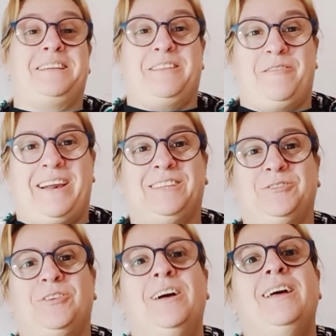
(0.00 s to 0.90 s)
tarda un
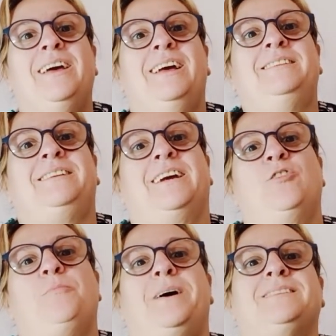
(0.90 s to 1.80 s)
rato, entre que
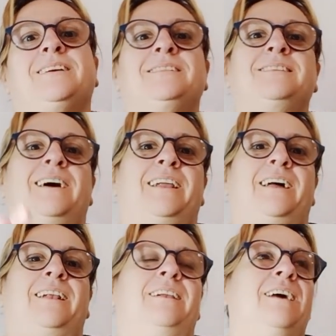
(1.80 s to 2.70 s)
lo pasa
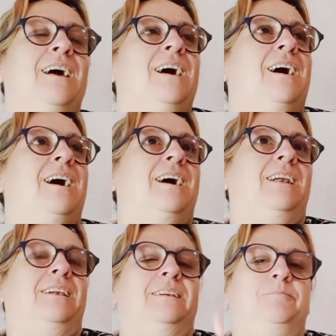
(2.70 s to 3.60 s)
al,
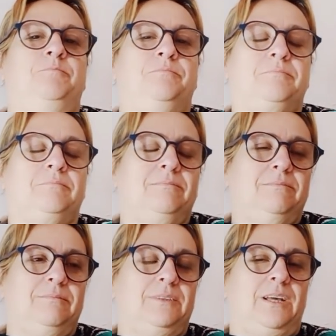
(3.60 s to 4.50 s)
al,
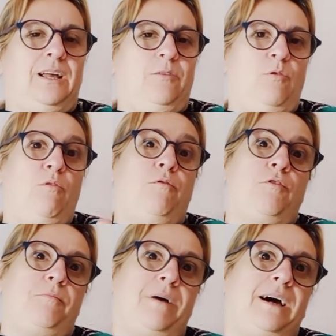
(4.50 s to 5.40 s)
al nuevo
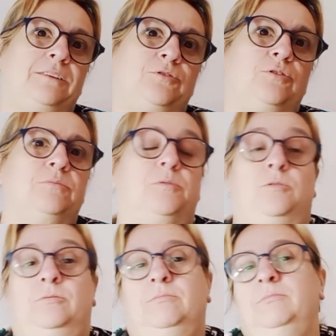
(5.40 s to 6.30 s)
formato y
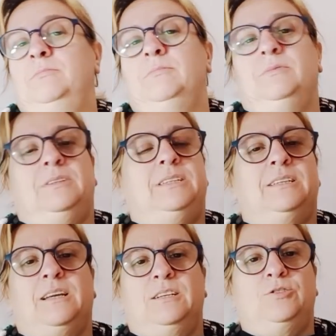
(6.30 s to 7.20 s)
bueno, si
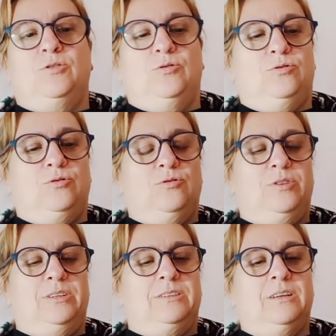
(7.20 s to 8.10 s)
es que es todo, todo
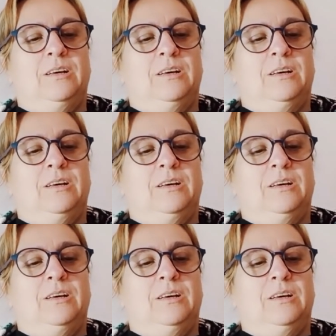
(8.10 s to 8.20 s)
es